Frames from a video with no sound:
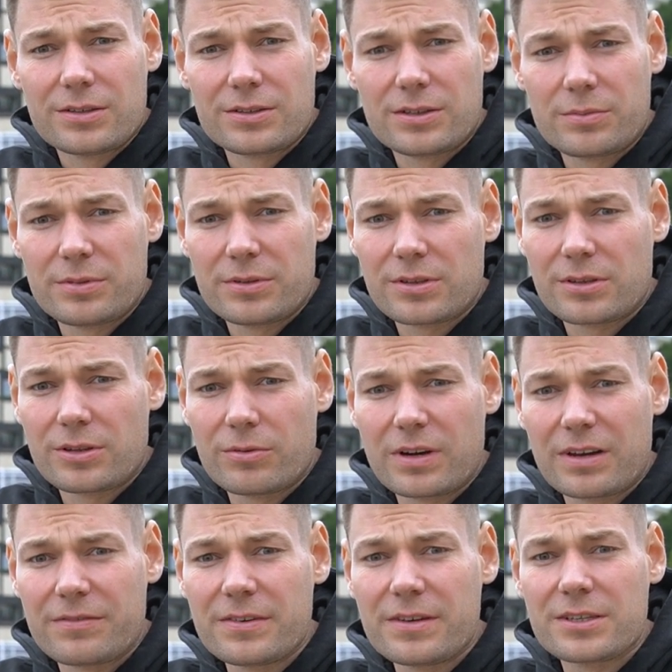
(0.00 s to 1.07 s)
żeby z
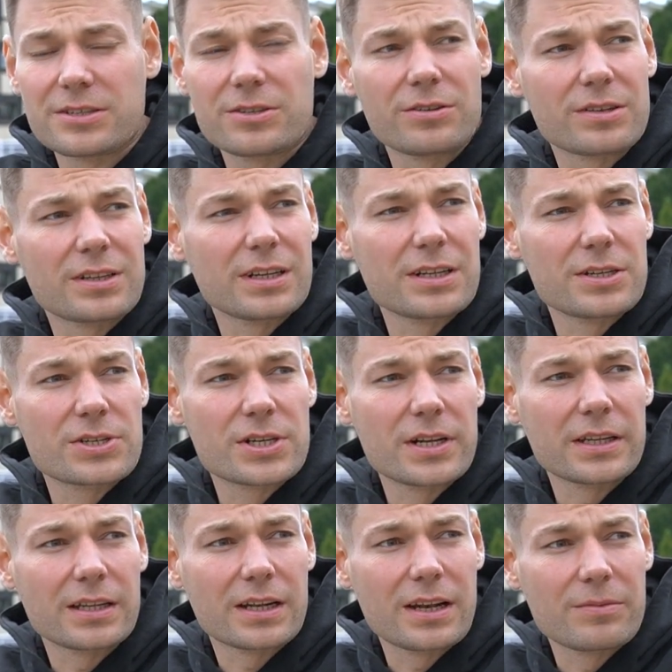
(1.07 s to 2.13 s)
dołka wyjść. No, ostatnie 3
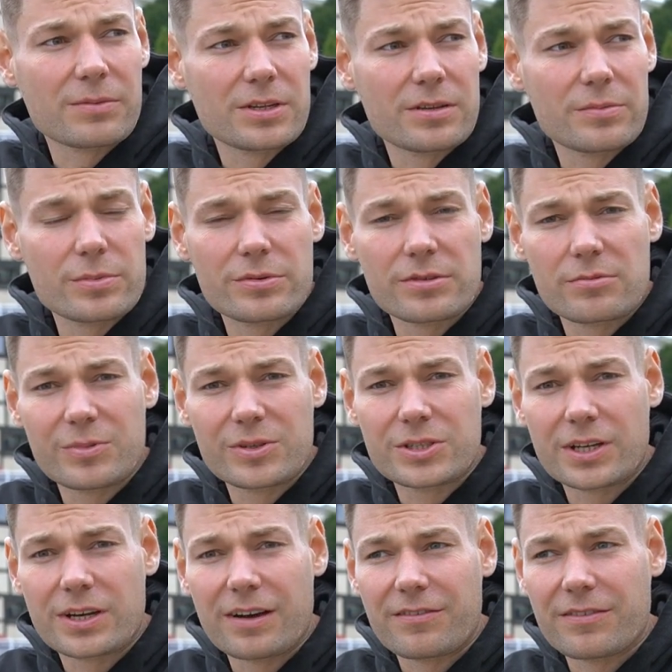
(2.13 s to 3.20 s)
lata dla mnie nie były zbyt
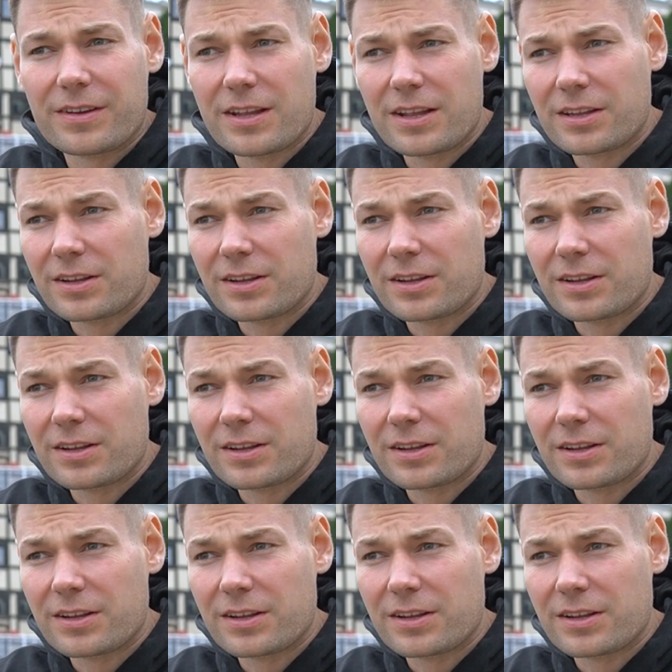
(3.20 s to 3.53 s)
ciekawe.